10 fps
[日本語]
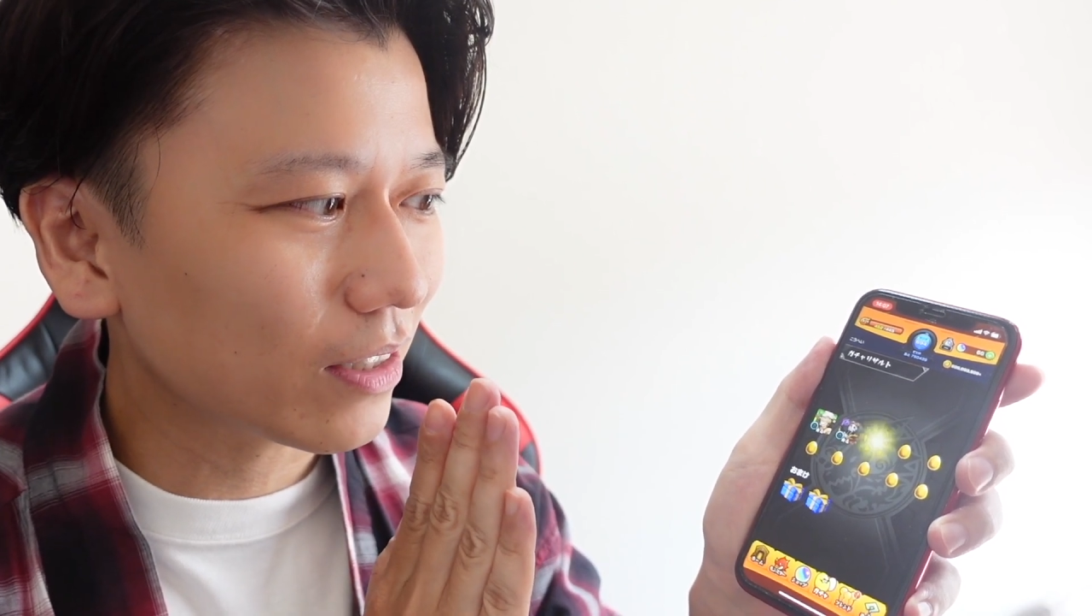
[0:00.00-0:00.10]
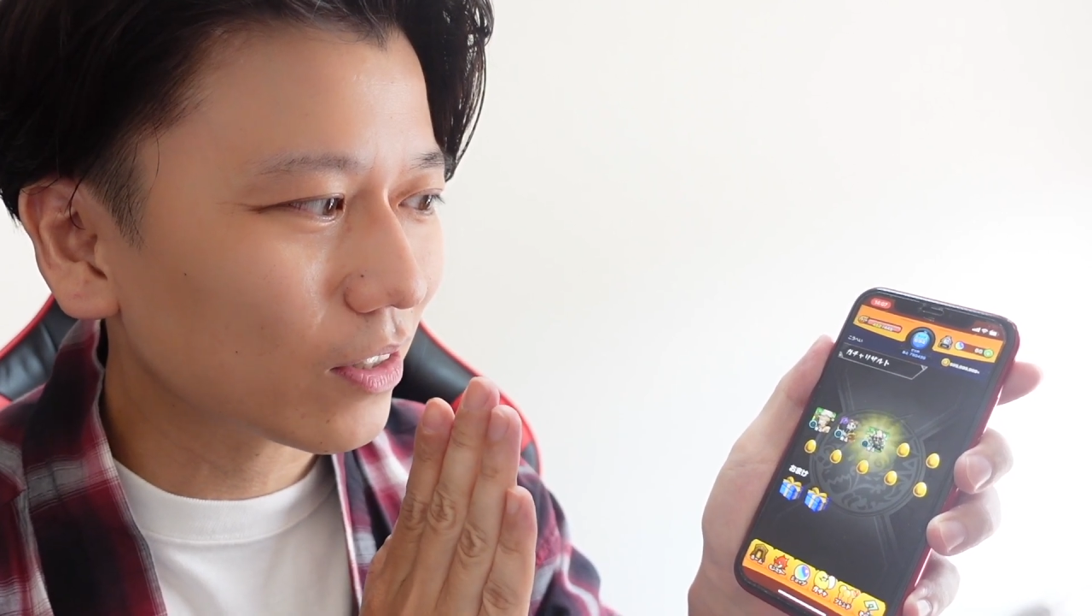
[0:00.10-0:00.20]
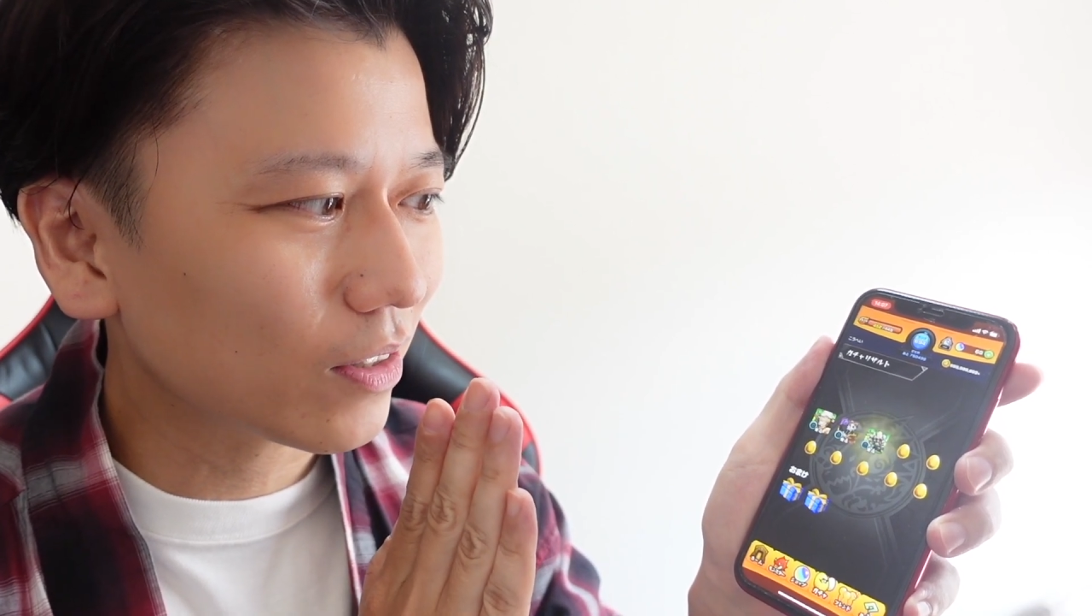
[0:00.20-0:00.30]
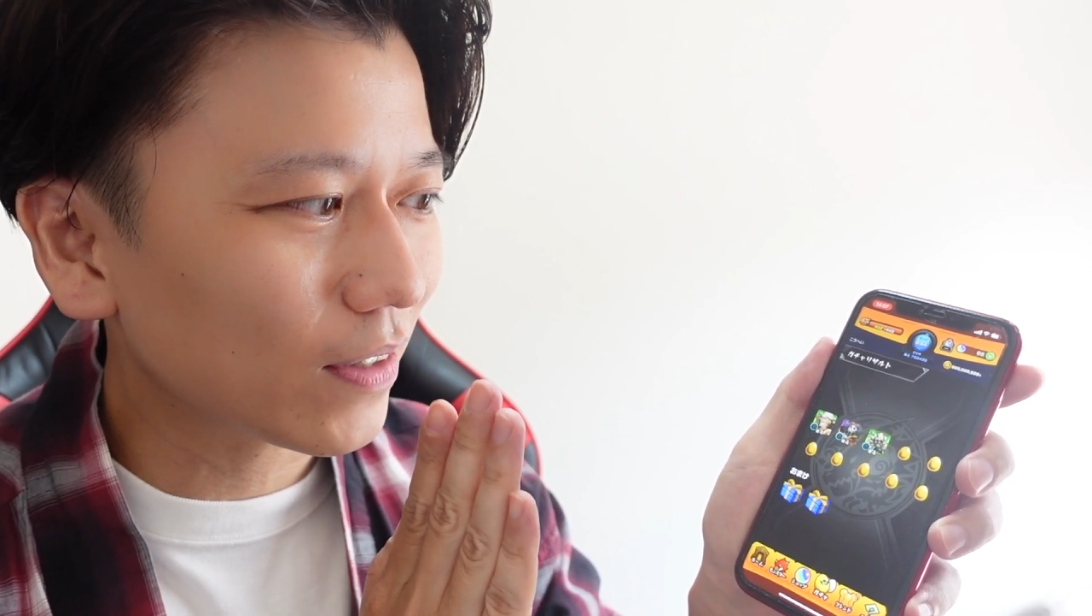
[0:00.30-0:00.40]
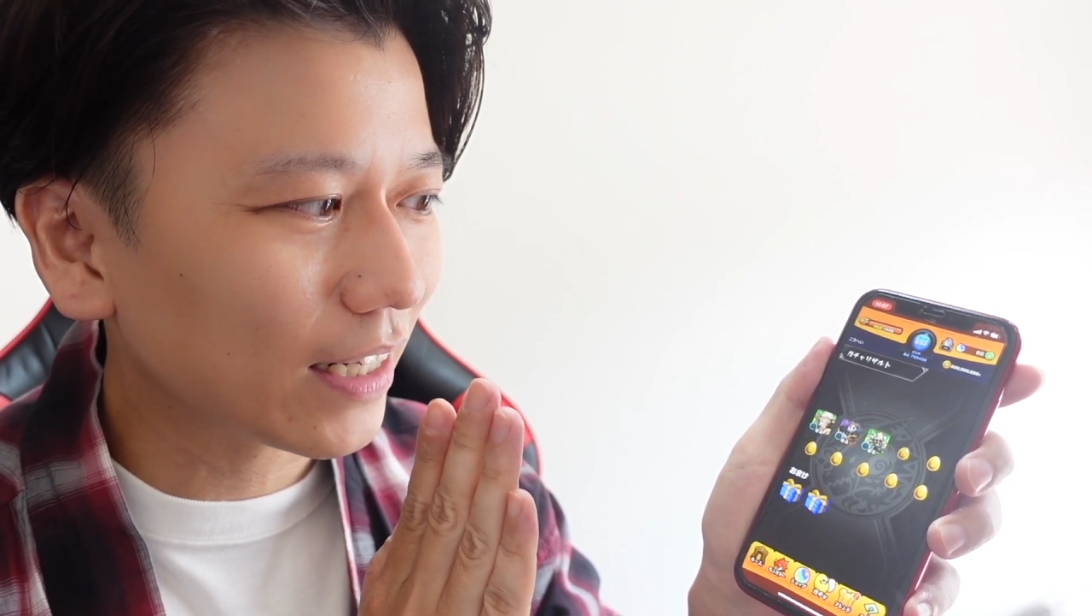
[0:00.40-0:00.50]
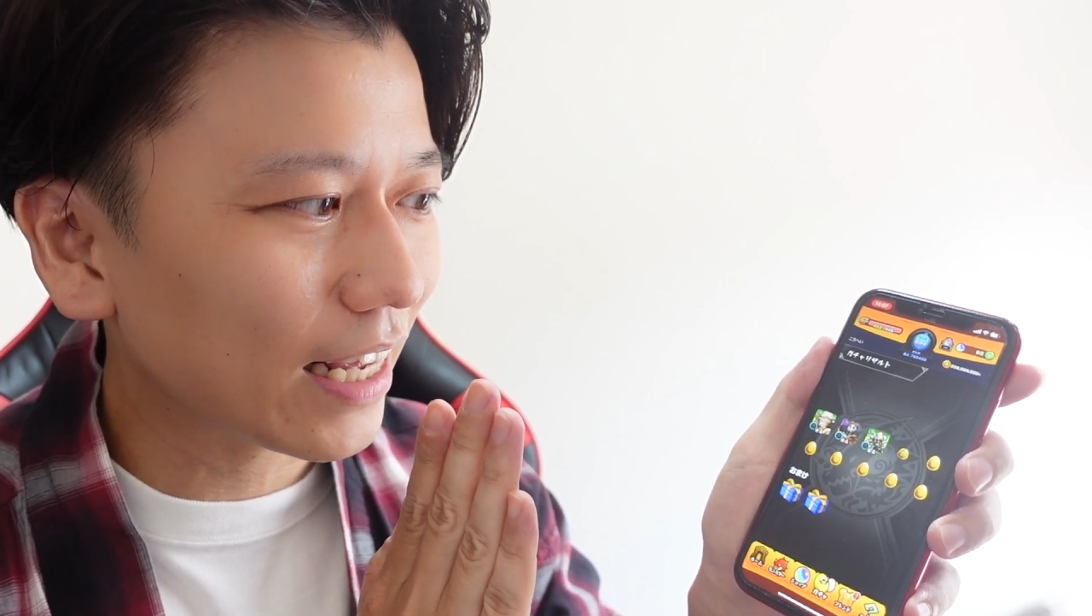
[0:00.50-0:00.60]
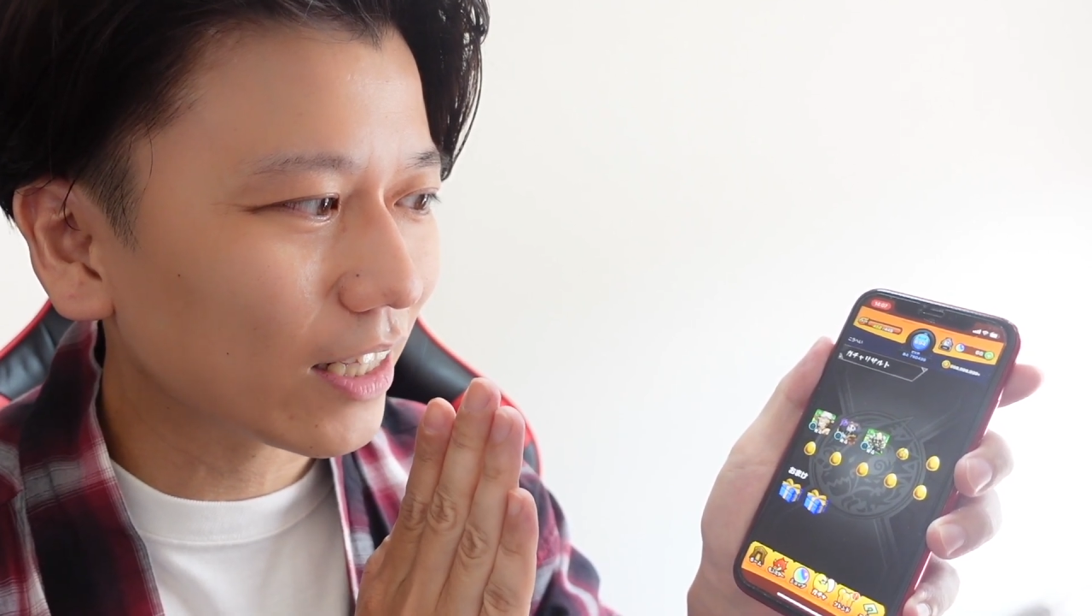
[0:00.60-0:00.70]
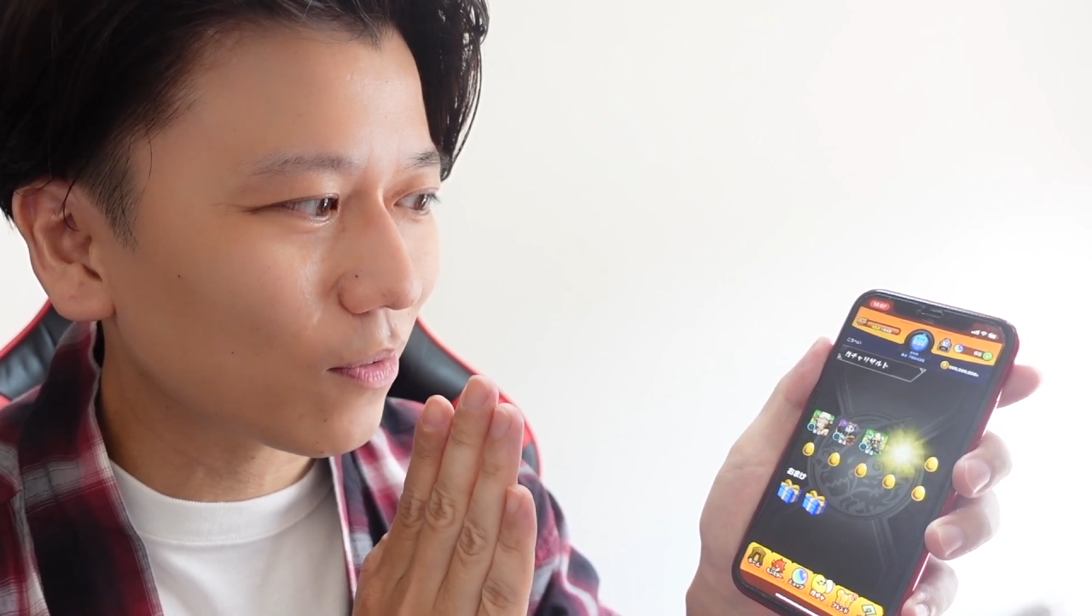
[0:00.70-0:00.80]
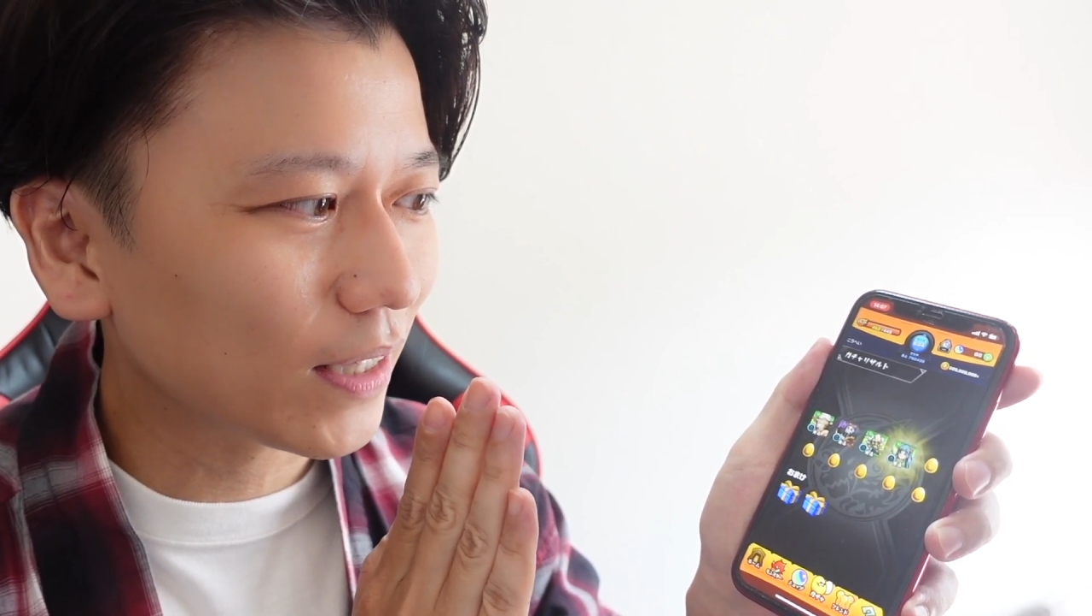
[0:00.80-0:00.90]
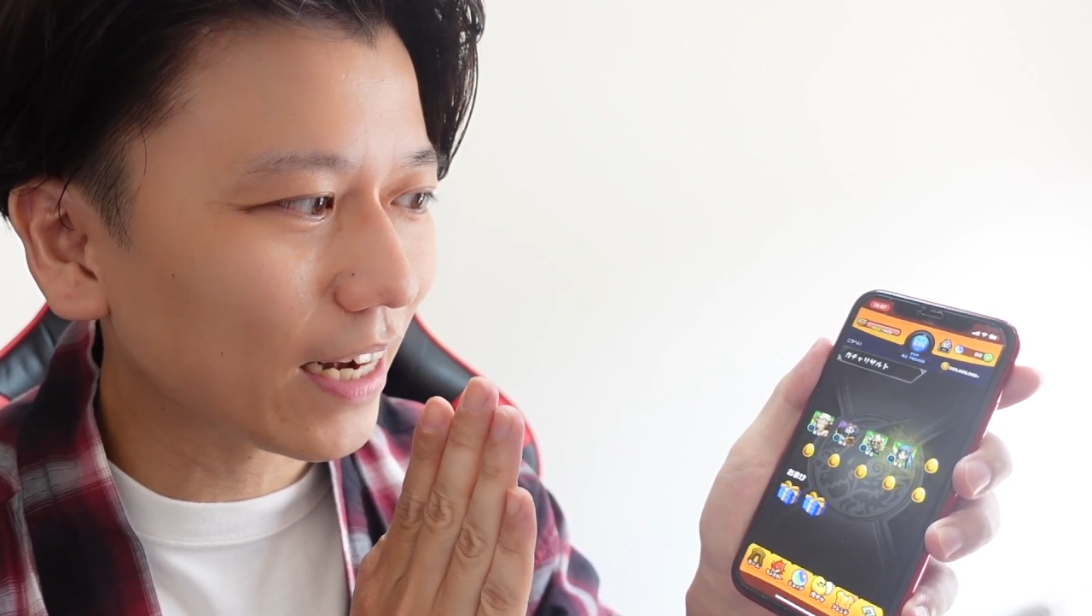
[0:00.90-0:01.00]

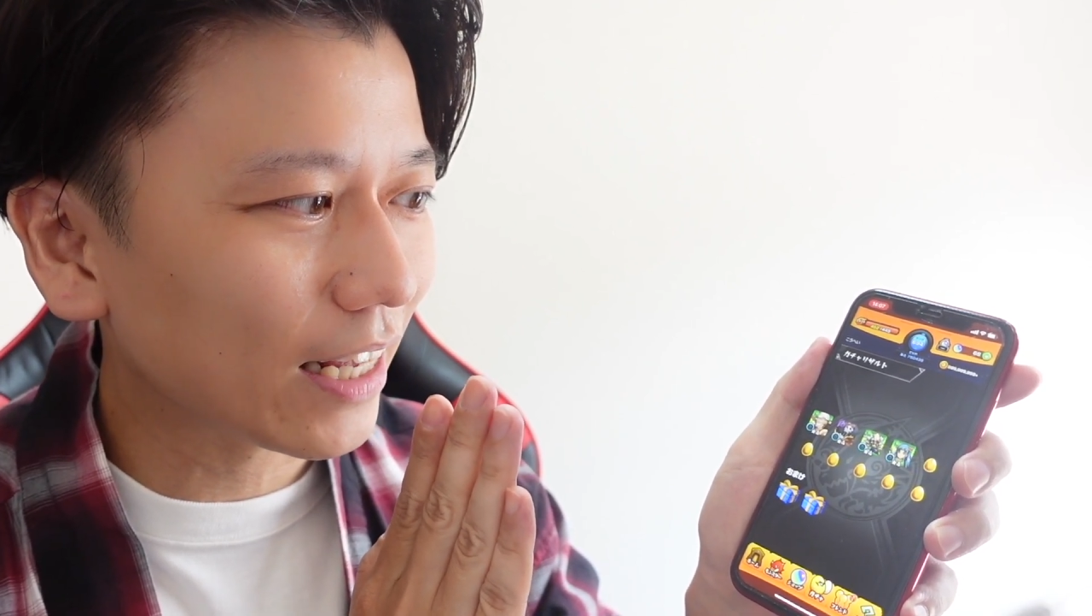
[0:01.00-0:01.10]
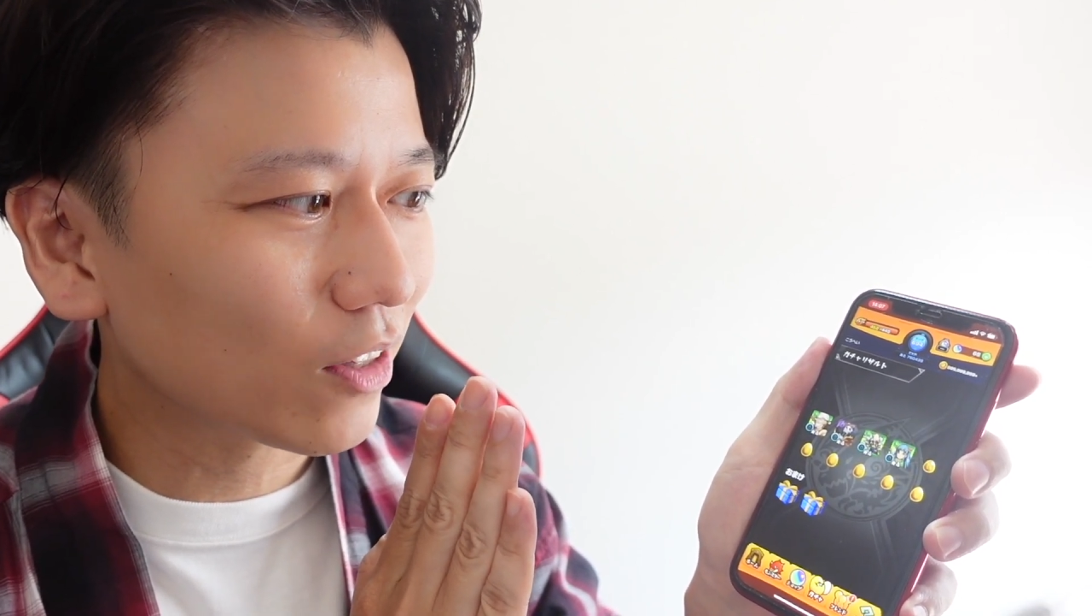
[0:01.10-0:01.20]
止まってくれ、